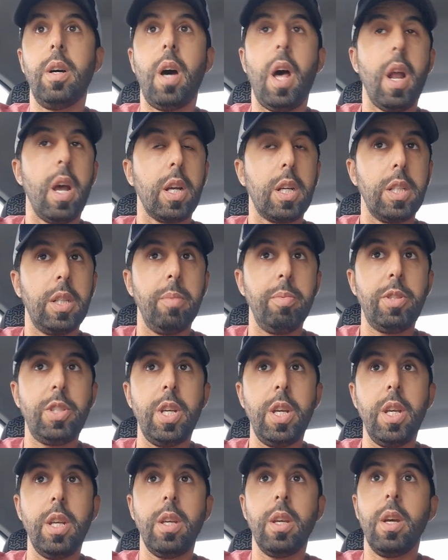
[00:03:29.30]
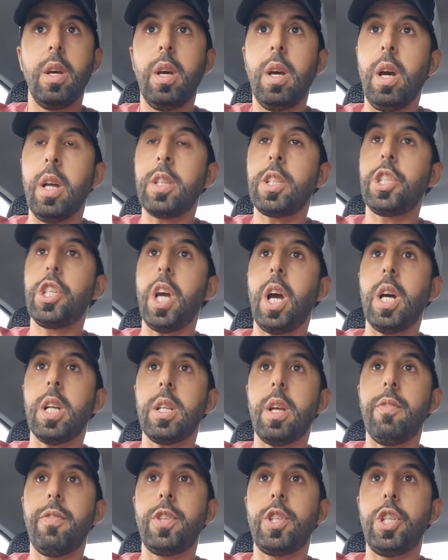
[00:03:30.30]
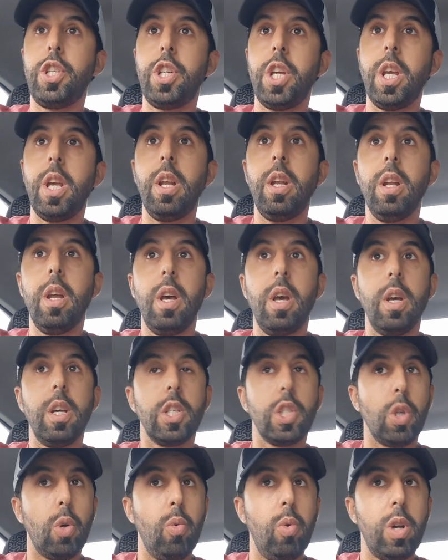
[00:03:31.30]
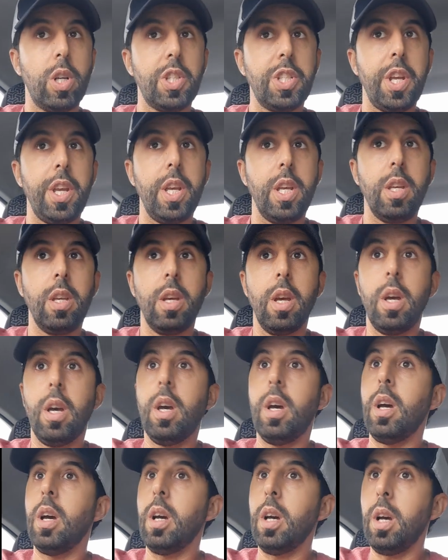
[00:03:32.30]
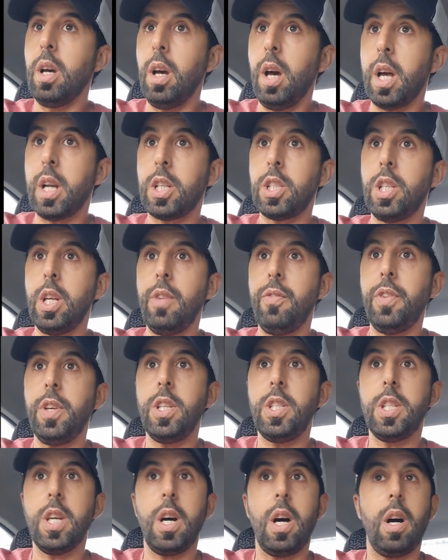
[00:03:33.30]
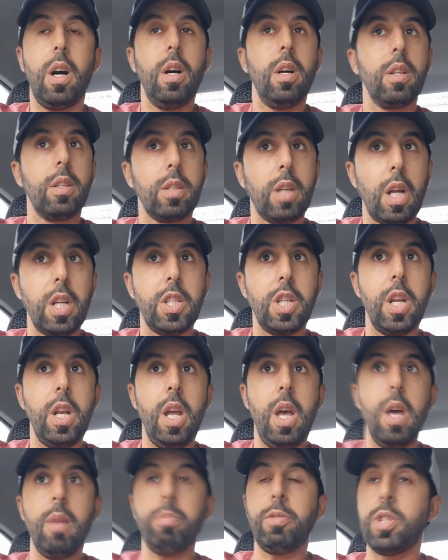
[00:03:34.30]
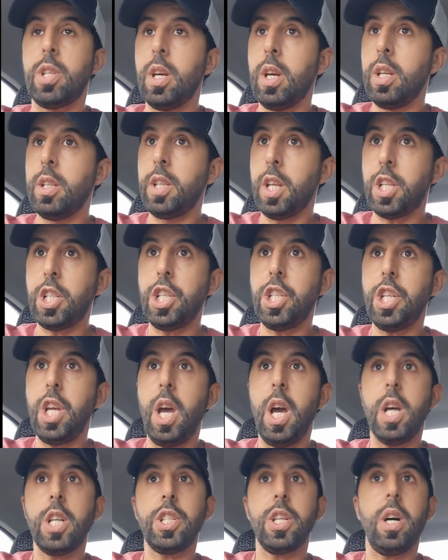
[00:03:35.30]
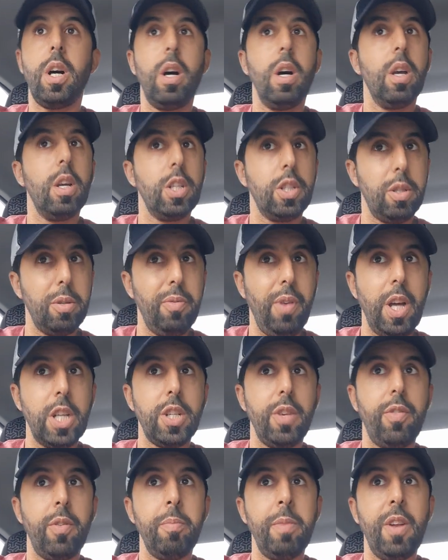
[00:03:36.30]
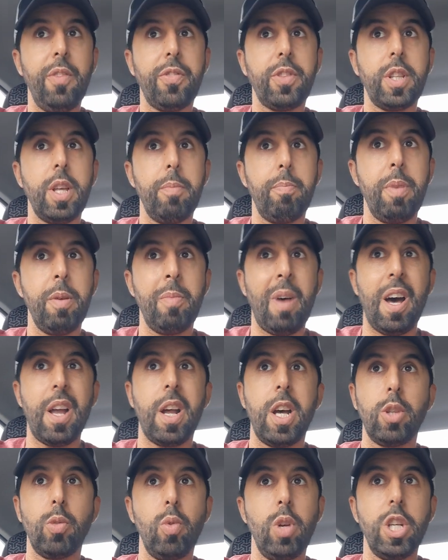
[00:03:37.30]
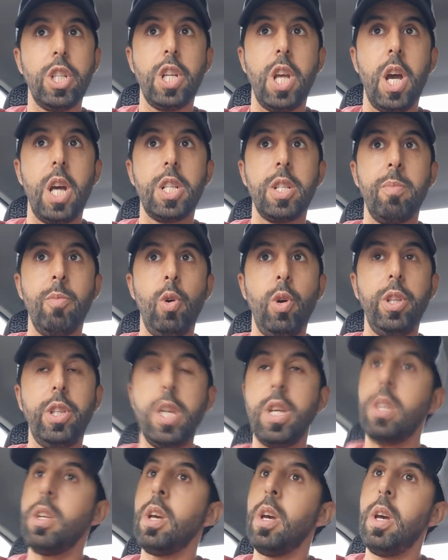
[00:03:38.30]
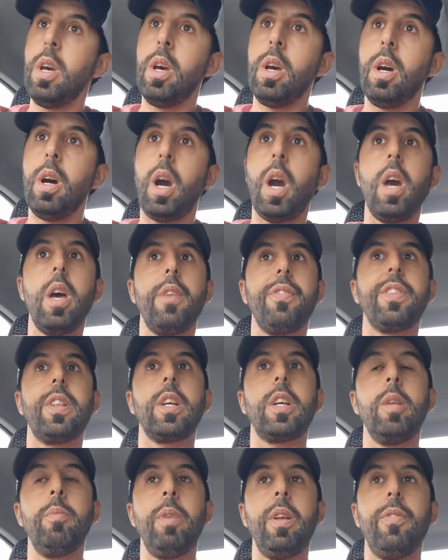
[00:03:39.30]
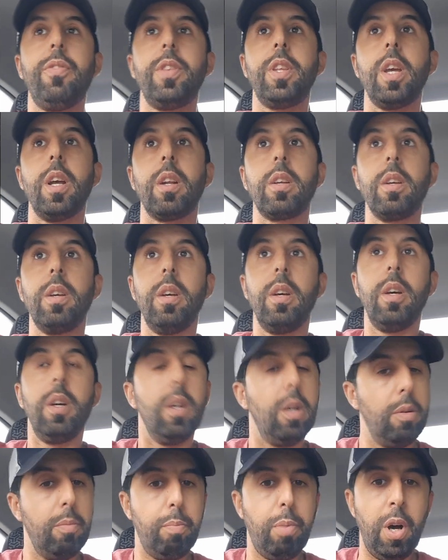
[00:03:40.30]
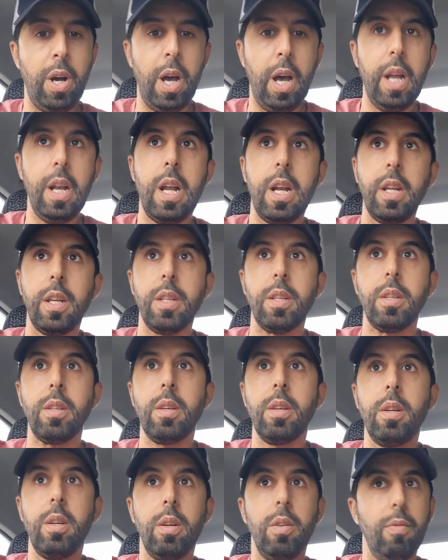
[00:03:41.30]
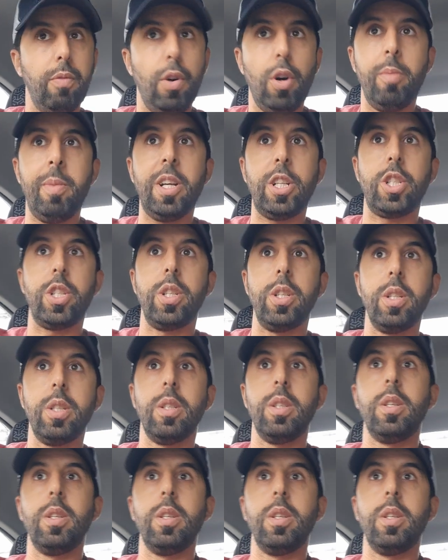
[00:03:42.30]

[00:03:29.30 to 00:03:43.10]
راه كذبتي عندك شي خطا في التسجيل زورتي آه، حركتي الفيزا دخلتي للحبس درتي شي حاجه شي حاجه في الملف الطبي مرض ولا شي حاجه معدي غير لك الملف ديالك بوان على لين مفهوم هادشي